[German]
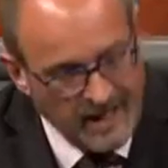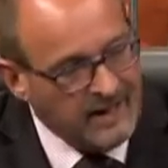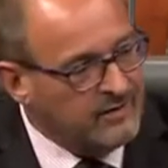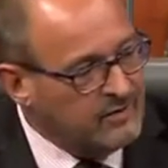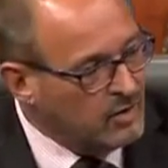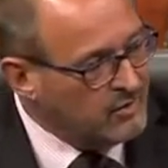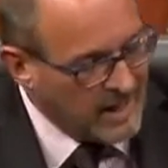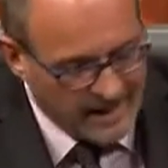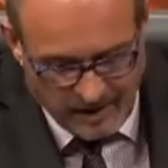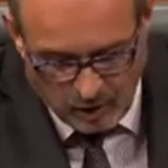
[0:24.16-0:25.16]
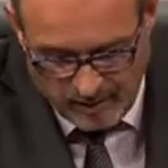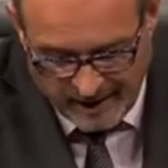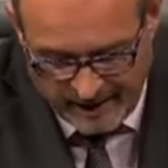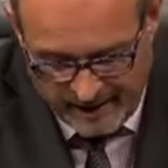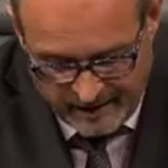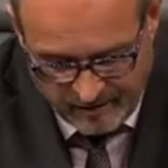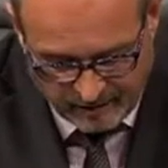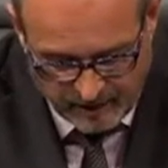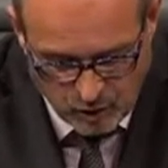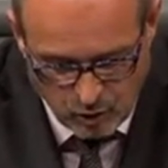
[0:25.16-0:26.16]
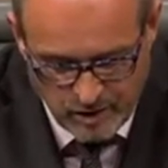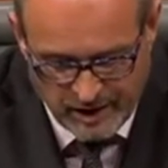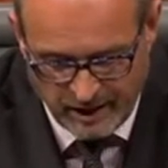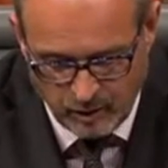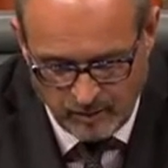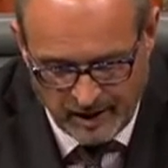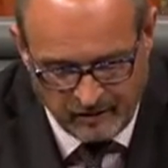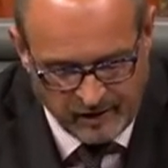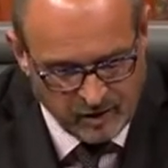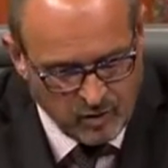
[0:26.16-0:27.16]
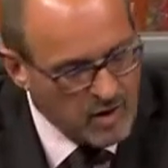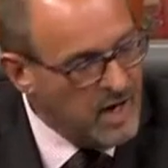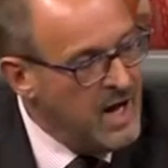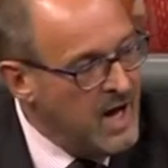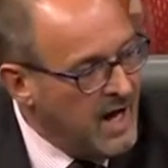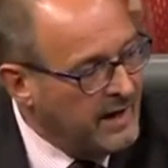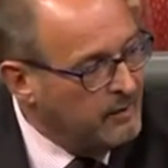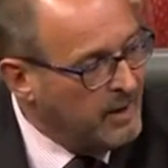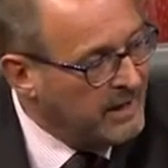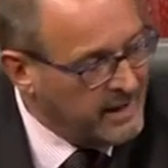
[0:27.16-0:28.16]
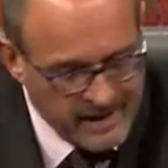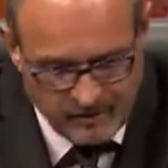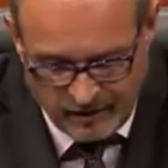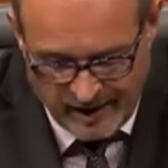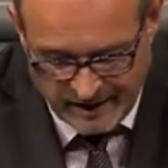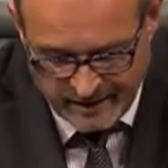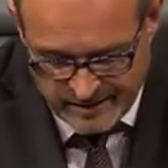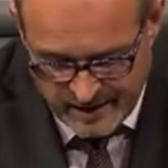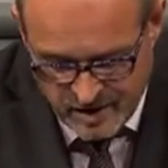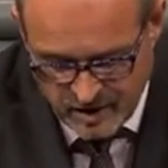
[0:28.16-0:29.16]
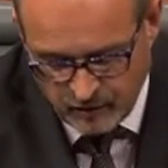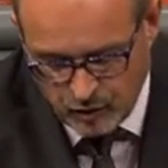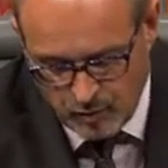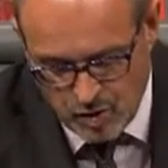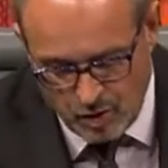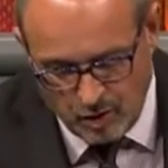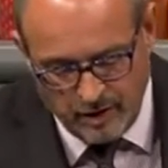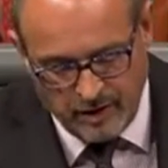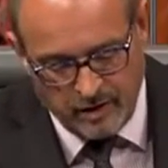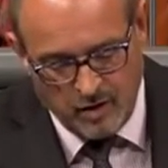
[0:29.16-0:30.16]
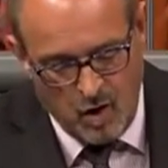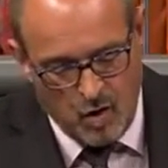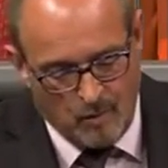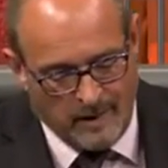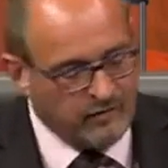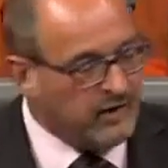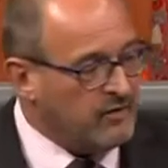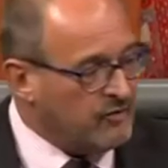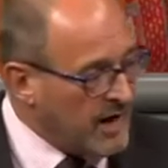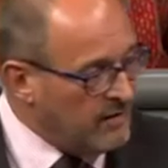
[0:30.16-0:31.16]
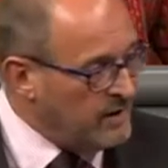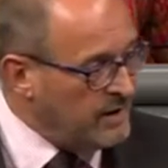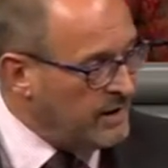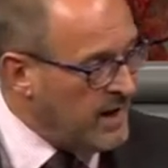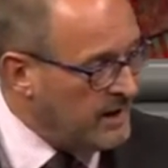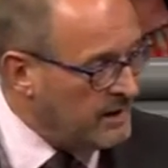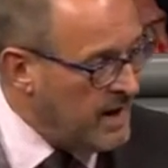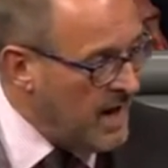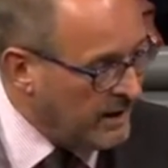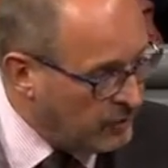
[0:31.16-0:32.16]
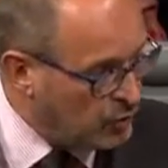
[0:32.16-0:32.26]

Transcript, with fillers: Lassen Sie uns gern darüber reden, was man tun kann, um die Entwicklung einer barrierefreien Gesellschaft zu beschleunigen, um etwa der Freiwilligkeit einen